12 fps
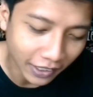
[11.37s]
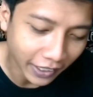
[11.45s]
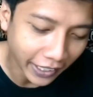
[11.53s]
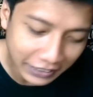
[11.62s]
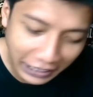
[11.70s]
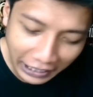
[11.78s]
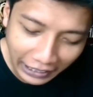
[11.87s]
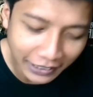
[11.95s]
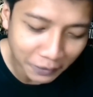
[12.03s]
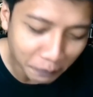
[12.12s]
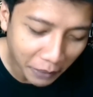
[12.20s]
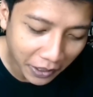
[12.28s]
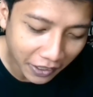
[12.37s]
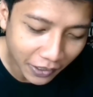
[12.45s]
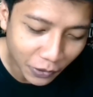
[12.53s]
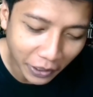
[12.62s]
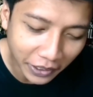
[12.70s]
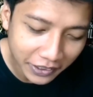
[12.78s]
Hashtag Genshin Impact
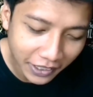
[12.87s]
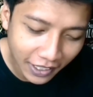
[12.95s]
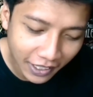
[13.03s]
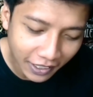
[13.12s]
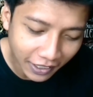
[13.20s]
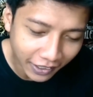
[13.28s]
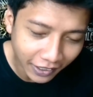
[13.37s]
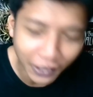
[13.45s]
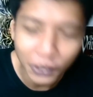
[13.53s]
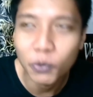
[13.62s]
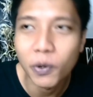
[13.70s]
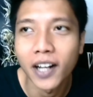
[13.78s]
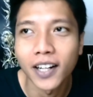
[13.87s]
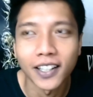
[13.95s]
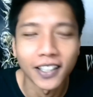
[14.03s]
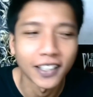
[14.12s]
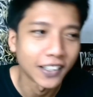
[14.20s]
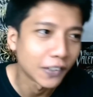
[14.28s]
Indonesia yang kedua
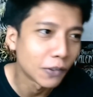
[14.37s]
lah